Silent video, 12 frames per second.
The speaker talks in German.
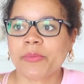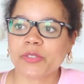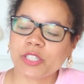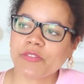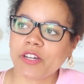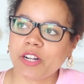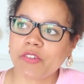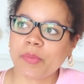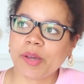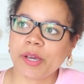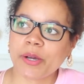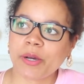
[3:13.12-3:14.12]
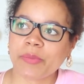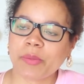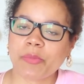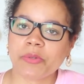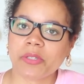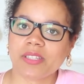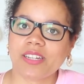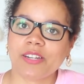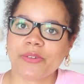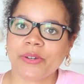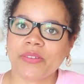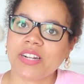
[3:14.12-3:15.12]
Stiefvater vorbeikommen, da musste es halt
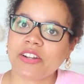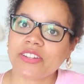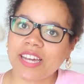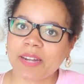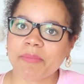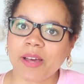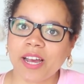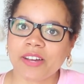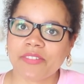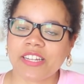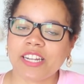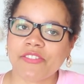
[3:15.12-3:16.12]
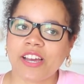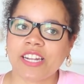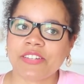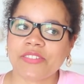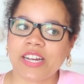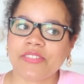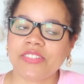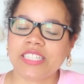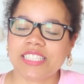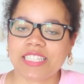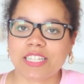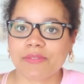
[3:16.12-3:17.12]
irgendwie noch dran machen, weil dafür hatten wir halt, wie
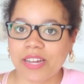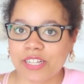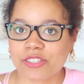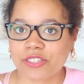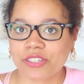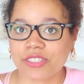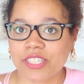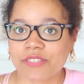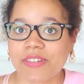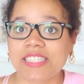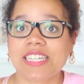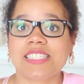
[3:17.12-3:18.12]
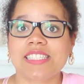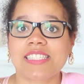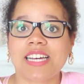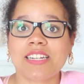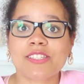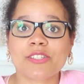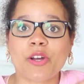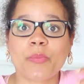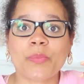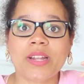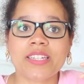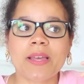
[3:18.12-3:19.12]
gesagt, das Werkzeug nicht, weil das hier sind alles
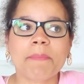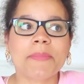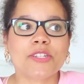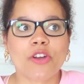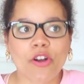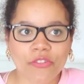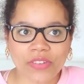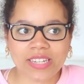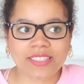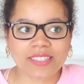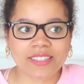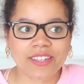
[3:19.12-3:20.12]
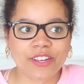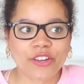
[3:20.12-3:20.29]
komplett Betonwände.